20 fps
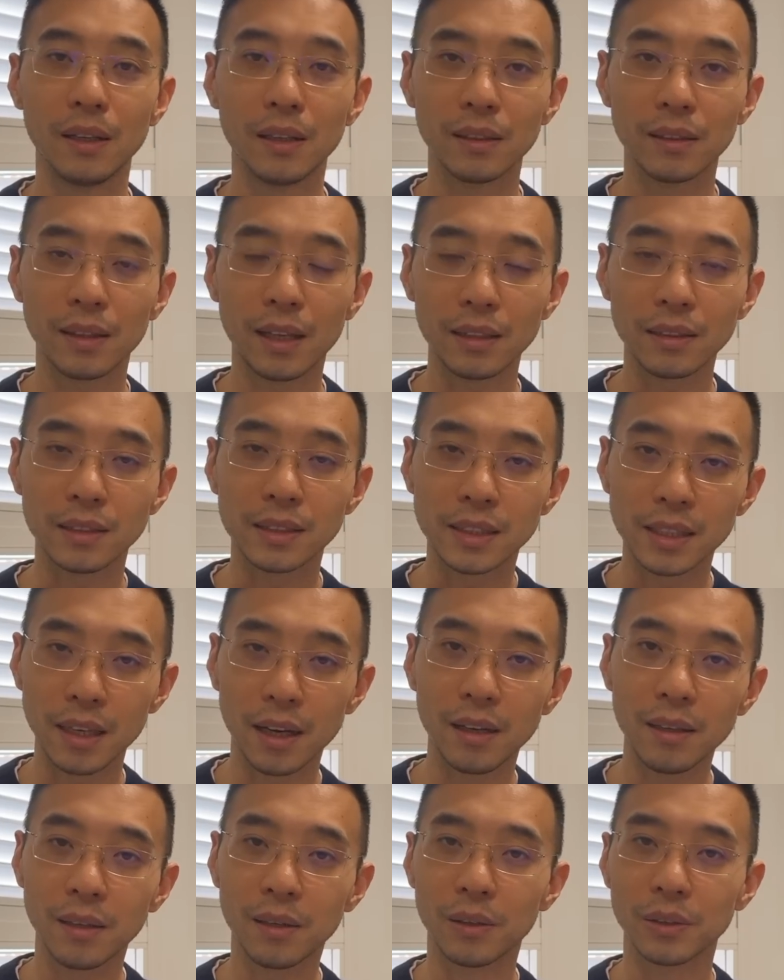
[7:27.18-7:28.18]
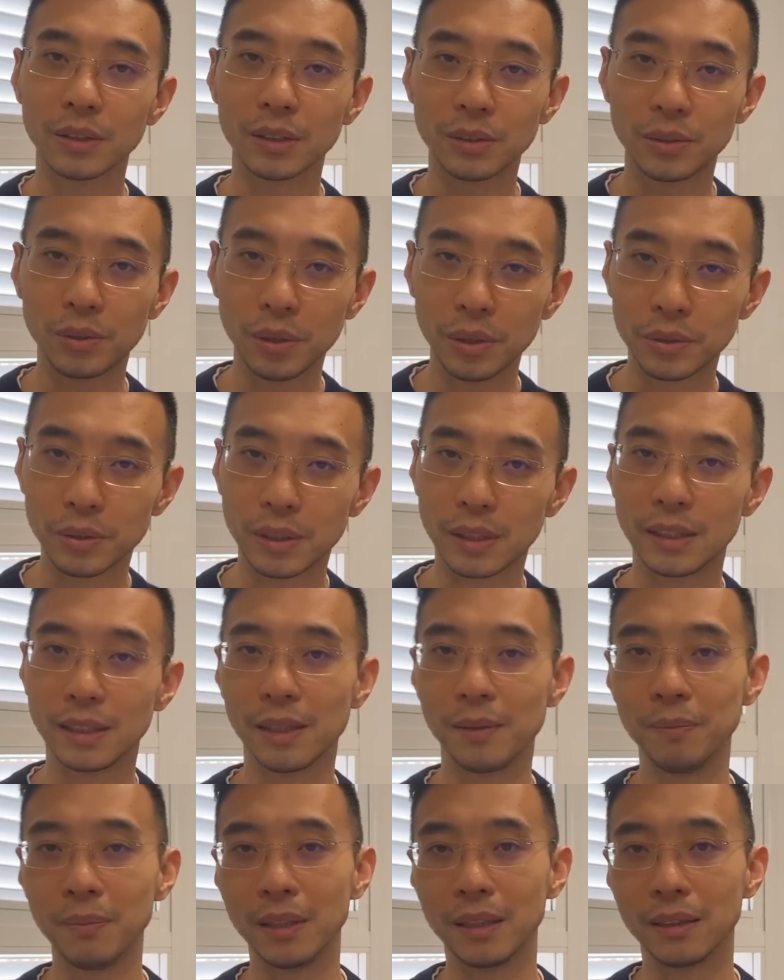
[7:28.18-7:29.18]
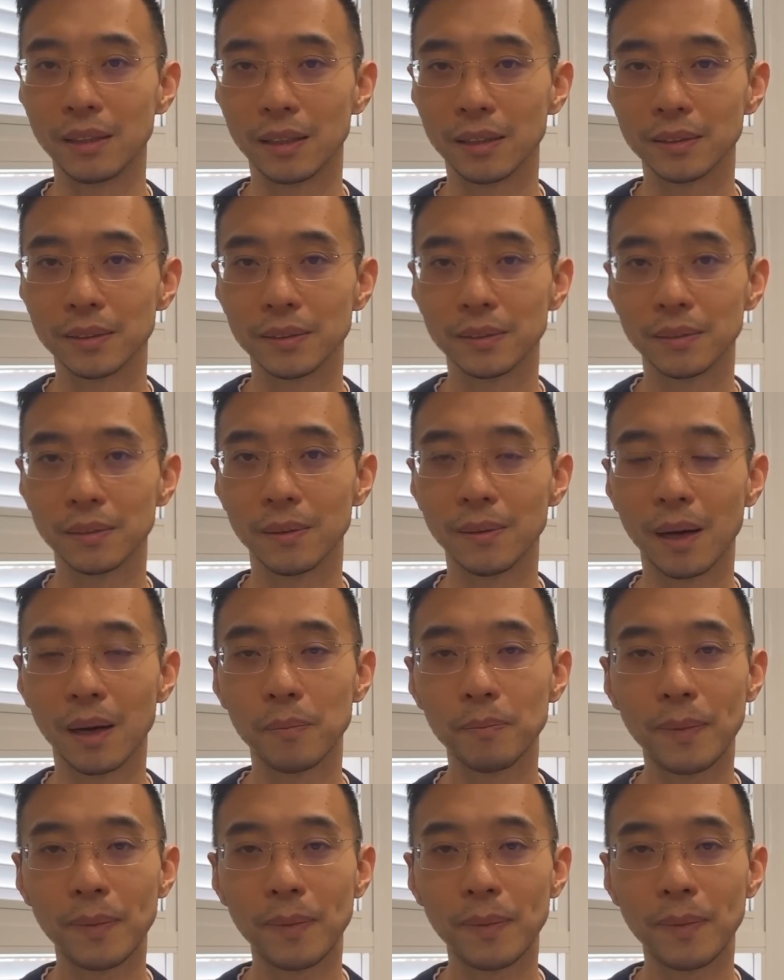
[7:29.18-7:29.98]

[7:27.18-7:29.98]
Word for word: 他的枪口是对准人民的，对吧？